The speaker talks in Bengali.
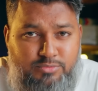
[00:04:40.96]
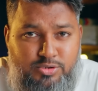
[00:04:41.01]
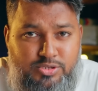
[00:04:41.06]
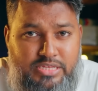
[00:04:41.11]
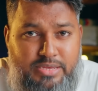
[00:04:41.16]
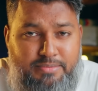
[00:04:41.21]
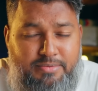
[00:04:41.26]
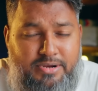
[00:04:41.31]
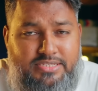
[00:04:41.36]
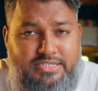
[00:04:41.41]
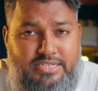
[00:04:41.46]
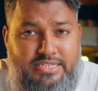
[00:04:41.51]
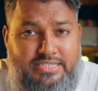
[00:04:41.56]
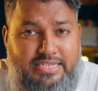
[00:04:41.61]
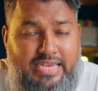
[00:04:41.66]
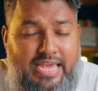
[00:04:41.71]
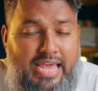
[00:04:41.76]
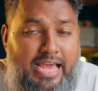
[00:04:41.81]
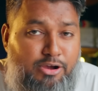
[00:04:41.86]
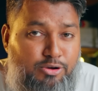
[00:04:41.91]
বুঝতেই পারছেন
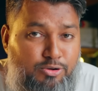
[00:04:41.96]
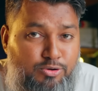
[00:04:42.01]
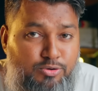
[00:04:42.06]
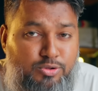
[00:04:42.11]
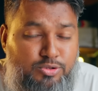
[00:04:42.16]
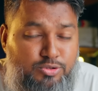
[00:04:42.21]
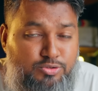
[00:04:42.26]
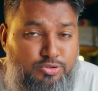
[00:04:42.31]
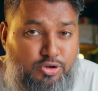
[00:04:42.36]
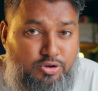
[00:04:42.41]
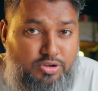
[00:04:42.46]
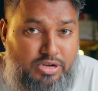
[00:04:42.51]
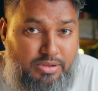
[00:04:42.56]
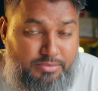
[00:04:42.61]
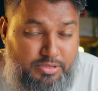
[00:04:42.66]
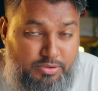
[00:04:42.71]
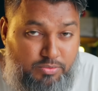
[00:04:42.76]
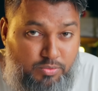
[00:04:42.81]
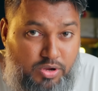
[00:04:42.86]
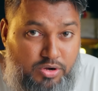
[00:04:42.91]
যে এখন নতুন যখন
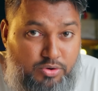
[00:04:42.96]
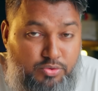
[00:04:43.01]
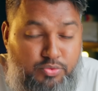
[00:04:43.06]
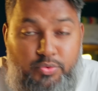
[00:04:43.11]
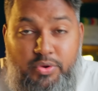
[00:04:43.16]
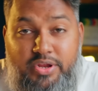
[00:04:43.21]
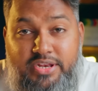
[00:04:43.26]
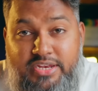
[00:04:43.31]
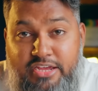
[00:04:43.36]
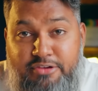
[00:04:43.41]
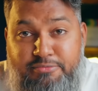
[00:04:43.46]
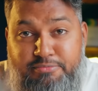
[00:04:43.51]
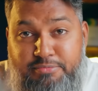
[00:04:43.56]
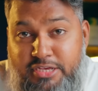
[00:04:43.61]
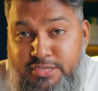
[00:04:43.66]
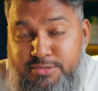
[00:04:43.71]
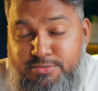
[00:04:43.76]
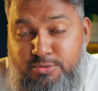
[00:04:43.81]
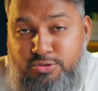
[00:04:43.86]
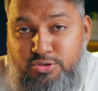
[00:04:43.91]
আপনি ওয়ান টোয়েন্টি
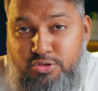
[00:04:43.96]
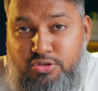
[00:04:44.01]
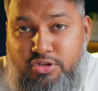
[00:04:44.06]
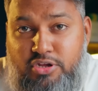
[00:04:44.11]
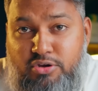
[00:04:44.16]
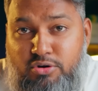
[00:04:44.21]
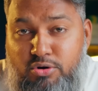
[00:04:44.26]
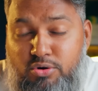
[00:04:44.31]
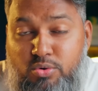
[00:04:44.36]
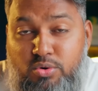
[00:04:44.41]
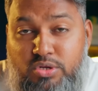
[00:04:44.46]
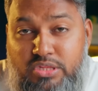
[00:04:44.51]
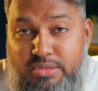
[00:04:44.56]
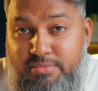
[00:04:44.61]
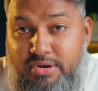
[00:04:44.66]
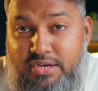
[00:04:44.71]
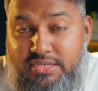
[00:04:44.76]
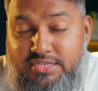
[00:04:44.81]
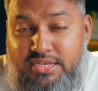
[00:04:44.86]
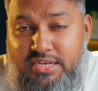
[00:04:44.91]
এফপিএস পর্যন্ত রেকর্ড করতে
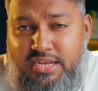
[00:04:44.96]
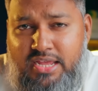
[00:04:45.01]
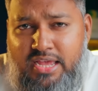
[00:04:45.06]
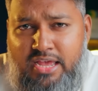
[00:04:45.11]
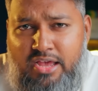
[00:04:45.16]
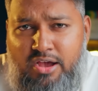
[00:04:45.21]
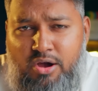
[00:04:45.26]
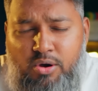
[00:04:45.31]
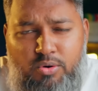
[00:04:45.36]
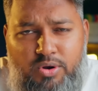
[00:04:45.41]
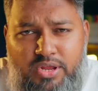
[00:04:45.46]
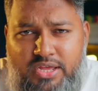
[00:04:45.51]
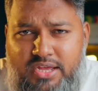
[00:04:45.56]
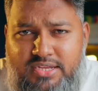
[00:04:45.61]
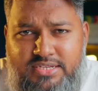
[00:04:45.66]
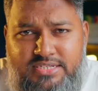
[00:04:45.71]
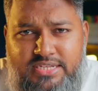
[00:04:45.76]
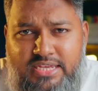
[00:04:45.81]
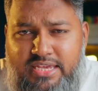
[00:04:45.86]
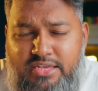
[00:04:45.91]
পারছেন
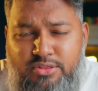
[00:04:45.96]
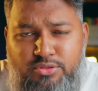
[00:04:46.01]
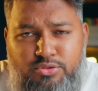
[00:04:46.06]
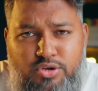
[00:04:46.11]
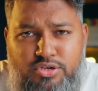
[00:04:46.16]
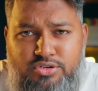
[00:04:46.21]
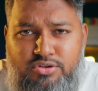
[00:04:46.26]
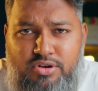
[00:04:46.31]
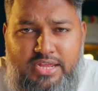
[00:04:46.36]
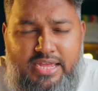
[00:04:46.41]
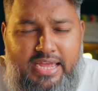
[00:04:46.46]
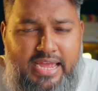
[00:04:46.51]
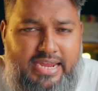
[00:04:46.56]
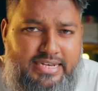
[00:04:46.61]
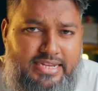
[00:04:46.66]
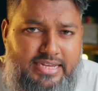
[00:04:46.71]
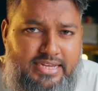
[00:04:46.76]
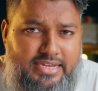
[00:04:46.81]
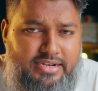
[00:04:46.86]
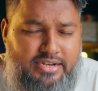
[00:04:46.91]
অনেকাংশেই কিন্তু আসলে
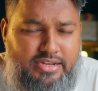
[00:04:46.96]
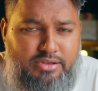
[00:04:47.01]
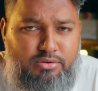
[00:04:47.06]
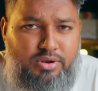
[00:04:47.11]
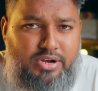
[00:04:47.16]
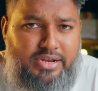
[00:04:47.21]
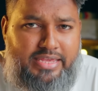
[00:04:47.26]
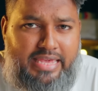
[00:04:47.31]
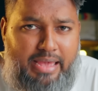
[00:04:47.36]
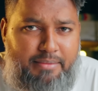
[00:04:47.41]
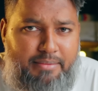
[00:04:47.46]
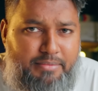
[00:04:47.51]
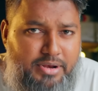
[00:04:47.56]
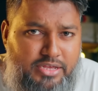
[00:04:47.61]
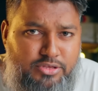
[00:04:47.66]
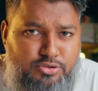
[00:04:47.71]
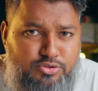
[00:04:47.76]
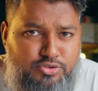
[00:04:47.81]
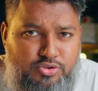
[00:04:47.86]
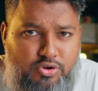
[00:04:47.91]
একটা রেগুলার ক্যামেরা
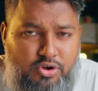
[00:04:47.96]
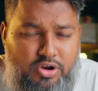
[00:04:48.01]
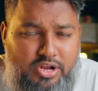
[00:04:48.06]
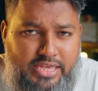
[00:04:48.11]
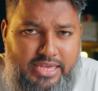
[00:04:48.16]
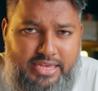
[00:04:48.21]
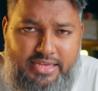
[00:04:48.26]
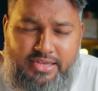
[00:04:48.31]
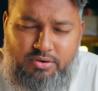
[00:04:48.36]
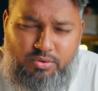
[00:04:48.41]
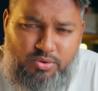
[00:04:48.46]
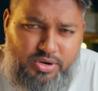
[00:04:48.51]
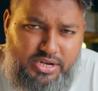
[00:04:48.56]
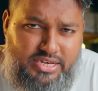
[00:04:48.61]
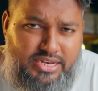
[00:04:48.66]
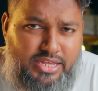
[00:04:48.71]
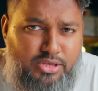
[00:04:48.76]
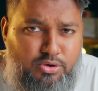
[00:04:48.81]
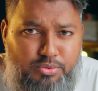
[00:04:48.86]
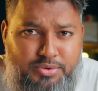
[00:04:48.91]
ইউজ করাকে
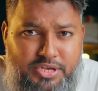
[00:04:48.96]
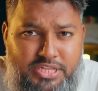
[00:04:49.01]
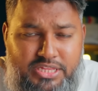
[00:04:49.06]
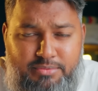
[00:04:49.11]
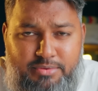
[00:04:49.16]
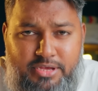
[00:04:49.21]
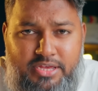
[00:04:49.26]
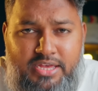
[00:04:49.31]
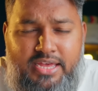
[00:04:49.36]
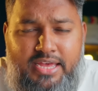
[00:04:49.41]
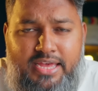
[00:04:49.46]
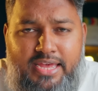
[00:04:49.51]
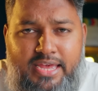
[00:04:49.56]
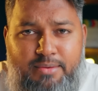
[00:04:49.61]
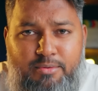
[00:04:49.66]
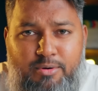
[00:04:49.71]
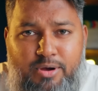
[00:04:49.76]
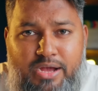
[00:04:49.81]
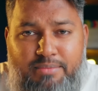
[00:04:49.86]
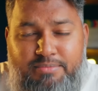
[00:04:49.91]
অনেকটাই কমিয়ে দেবে
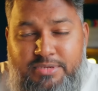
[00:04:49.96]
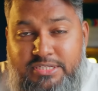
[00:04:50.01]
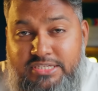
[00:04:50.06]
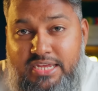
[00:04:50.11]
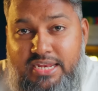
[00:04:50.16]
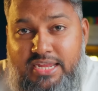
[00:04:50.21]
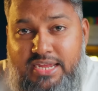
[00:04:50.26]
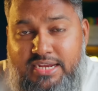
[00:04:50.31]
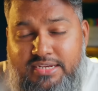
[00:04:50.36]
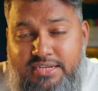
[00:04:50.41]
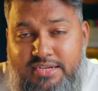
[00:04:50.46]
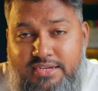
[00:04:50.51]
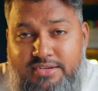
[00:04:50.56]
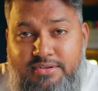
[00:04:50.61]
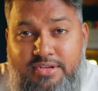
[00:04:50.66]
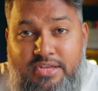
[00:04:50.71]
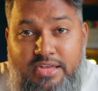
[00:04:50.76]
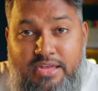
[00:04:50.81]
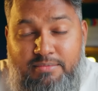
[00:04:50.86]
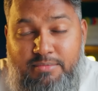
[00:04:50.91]
এবং আপনি চাইলে একটা
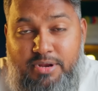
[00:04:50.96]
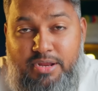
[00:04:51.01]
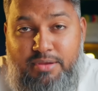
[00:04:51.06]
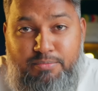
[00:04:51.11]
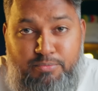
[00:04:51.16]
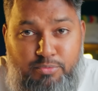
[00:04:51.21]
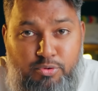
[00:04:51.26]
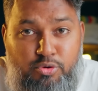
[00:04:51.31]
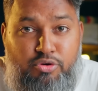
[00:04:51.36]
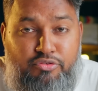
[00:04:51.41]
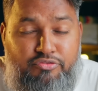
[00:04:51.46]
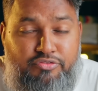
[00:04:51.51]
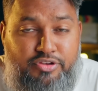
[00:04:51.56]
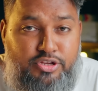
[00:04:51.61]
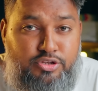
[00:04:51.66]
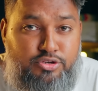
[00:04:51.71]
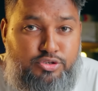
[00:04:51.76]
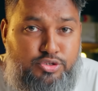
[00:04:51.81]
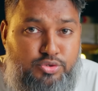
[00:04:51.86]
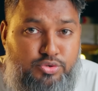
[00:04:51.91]
মানে প্রো
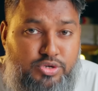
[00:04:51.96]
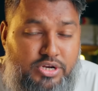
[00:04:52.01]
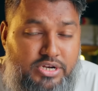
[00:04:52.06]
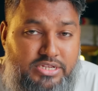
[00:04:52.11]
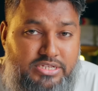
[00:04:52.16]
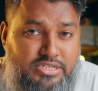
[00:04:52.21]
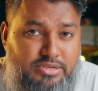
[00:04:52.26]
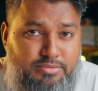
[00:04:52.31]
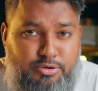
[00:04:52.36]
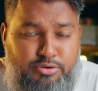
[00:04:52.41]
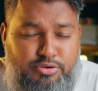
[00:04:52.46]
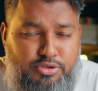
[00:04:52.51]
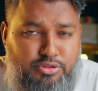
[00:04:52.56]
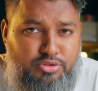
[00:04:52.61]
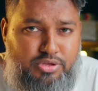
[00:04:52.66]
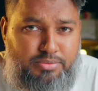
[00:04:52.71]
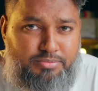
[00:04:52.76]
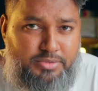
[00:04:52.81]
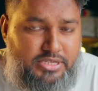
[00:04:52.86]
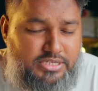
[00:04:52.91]
ভিডিও শ্যুটার হিসেবেও কিন্তু
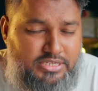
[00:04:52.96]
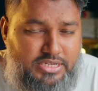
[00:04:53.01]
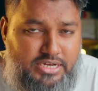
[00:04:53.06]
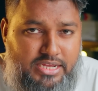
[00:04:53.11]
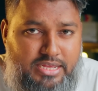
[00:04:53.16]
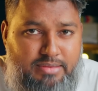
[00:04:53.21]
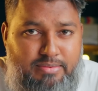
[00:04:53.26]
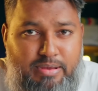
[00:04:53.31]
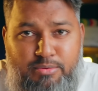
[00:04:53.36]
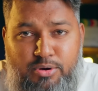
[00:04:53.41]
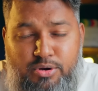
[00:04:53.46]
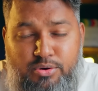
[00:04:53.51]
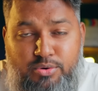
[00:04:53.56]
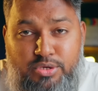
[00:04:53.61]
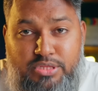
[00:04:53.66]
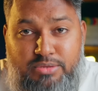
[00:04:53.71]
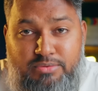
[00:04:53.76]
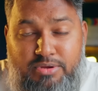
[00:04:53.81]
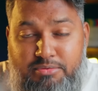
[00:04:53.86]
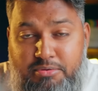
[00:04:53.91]
আপনি সেটাকে ব্যবহার
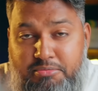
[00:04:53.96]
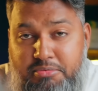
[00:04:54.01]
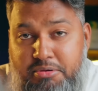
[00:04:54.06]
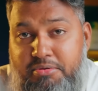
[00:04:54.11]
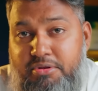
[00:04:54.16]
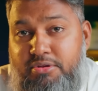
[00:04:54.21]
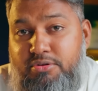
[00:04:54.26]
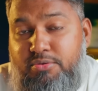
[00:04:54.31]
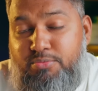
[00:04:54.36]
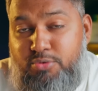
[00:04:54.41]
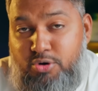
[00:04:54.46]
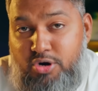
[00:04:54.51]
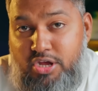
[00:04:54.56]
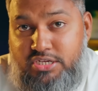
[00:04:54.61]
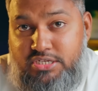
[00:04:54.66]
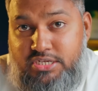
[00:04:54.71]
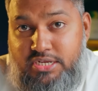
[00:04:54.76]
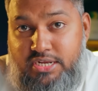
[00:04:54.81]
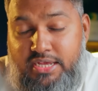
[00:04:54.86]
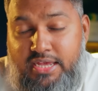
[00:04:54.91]
করতে পারবেন বিভিন্ন
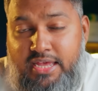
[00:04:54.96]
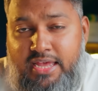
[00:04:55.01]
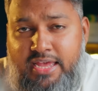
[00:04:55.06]
প্রোডাকশানে